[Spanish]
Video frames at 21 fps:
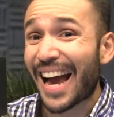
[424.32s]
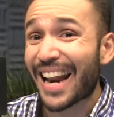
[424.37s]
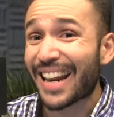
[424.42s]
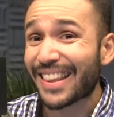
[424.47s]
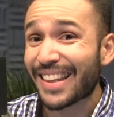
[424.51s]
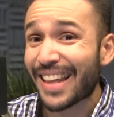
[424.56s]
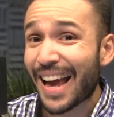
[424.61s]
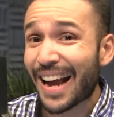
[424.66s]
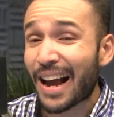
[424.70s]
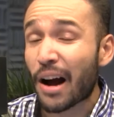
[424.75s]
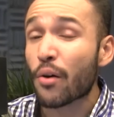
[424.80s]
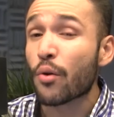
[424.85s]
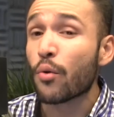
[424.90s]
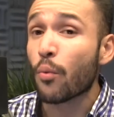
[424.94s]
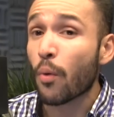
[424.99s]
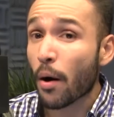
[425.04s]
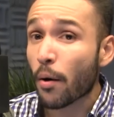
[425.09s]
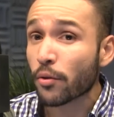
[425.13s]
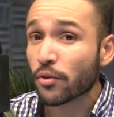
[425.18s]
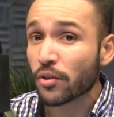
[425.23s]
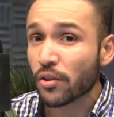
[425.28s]
cardíaca, un
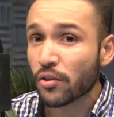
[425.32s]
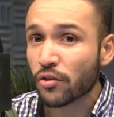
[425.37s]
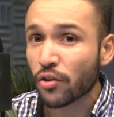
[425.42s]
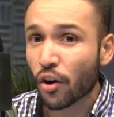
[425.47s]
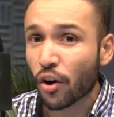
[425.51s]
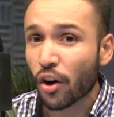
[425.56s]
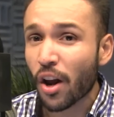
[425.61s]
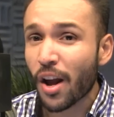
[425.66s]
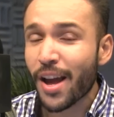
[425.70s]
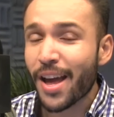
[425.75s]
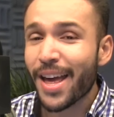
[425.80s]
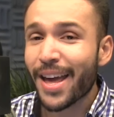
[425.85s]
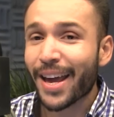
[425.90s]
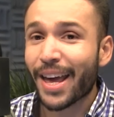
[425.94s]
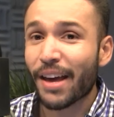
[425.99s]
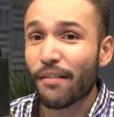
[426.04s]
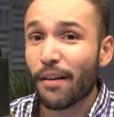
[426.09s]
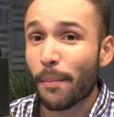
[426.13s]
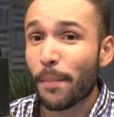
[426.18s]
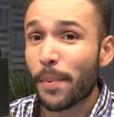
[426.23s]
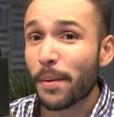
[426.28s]
nuevo sensor
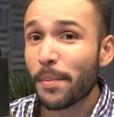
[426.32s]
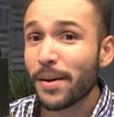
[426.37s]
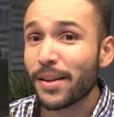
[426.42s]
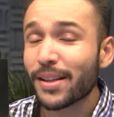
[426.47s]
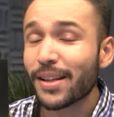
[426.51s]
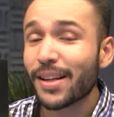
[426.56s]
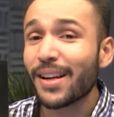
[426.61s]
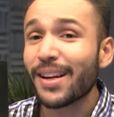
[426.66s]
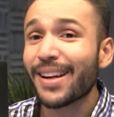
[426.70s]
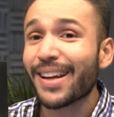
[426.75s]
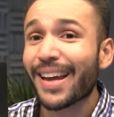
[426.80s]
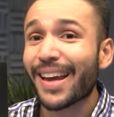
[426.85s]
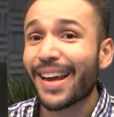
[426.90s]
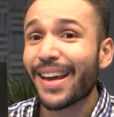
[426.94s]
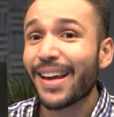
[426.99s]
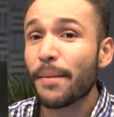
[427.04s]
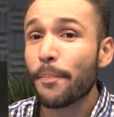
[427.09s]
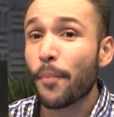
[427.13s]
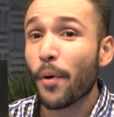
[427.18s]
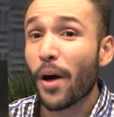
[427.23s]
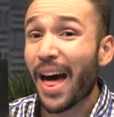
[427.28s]
que va a permitir
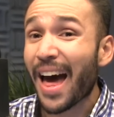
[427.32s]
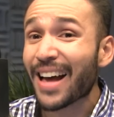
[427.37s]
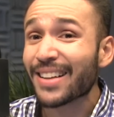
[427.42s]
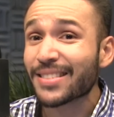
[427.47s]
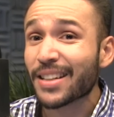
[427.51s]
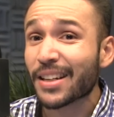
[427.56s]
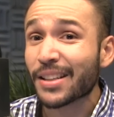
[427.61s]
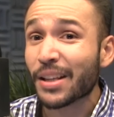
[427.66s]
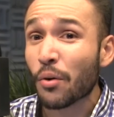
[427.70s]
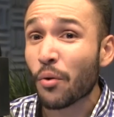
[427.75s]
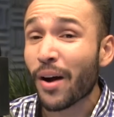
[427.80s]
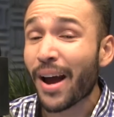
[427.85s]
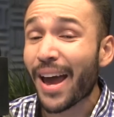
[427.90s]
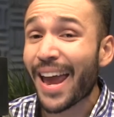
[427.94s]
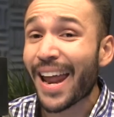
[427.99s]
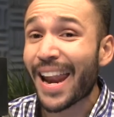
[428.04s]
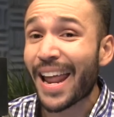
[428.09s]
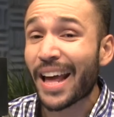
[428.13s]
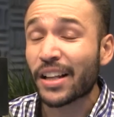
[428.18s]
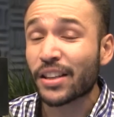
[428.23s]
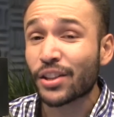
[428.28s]
que puedas hacerte un
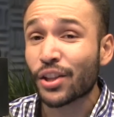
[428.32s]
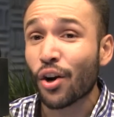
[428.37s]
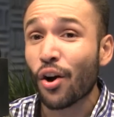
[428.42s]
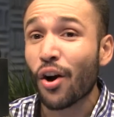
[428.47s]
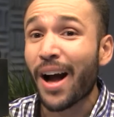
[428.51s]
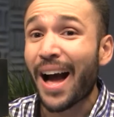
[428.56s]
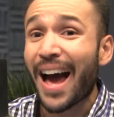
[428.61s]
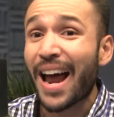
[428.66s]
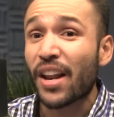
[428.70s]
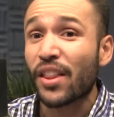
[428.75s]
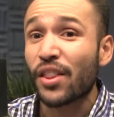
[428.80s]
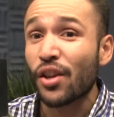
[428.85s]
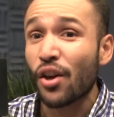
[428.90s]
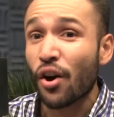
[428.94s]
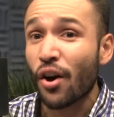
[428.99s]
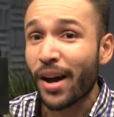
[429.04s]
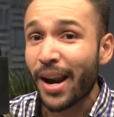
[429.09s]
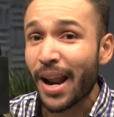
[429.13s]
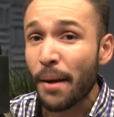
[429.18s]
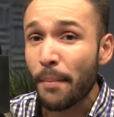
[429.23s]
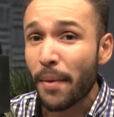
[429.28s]

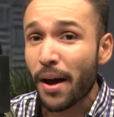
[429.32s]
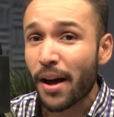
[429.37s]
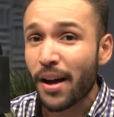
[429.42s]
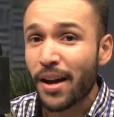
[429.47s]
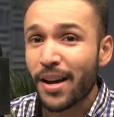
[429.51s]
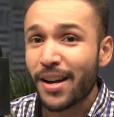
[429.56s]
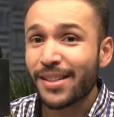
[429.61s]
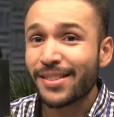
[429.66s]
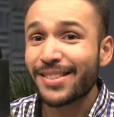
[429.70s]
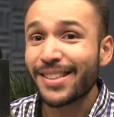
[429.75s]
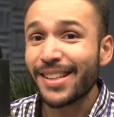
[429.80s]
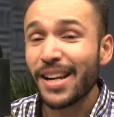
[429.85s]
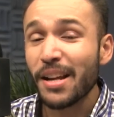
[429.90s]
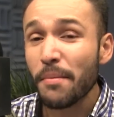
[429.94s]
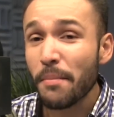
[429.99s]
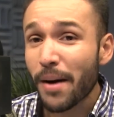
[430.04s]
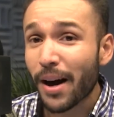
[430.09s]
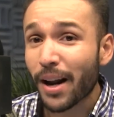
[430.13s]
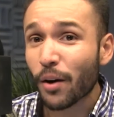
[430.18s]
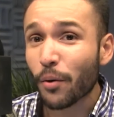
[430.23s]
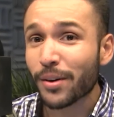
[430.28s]
electrocardiograma. Sin
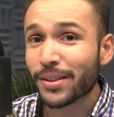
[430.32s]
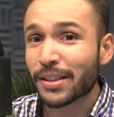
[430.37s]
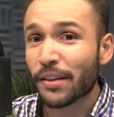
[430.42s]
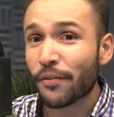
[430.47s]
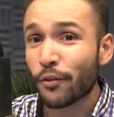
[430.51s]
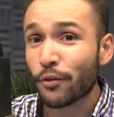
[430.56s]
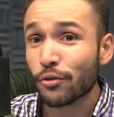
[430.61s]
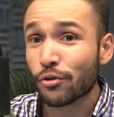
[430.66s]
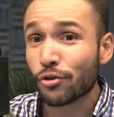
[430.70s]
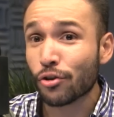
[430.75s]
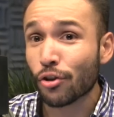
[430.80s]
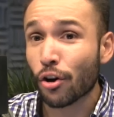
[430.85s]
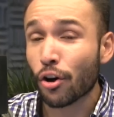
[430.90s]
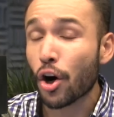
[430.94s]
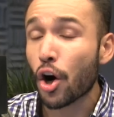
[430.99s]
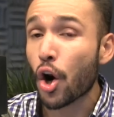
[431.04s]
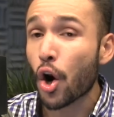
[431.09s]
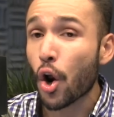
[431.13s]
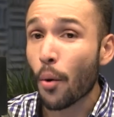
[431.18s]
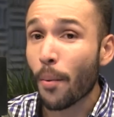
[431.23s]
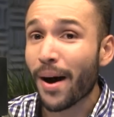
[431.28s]
embargo, esa función
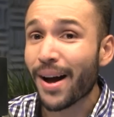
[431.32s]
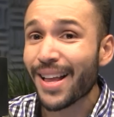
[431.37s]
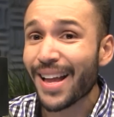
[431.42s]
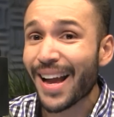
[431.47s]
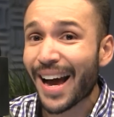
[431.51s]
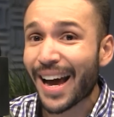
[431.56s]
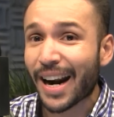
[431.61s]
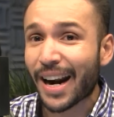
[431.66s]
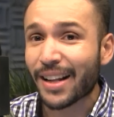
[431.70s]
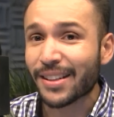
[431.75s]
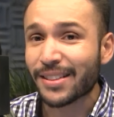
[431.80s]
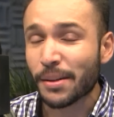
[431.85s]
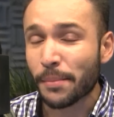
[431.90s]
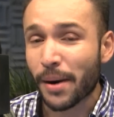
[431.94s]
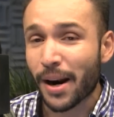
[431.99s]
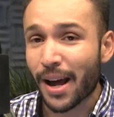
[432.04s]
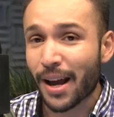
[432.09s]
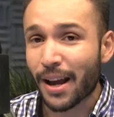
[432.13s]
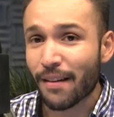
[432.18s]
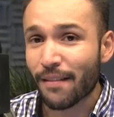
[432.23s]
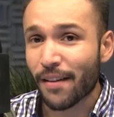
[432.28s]
no va a llegar la
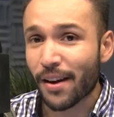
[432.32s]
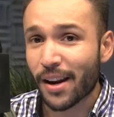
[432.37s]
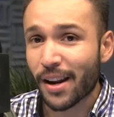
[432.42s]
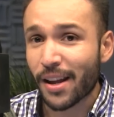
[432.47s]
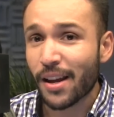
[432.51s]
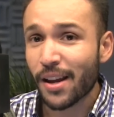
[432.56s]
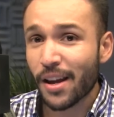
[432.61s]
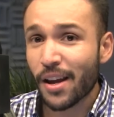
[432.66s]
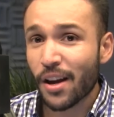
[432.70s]
semana que viene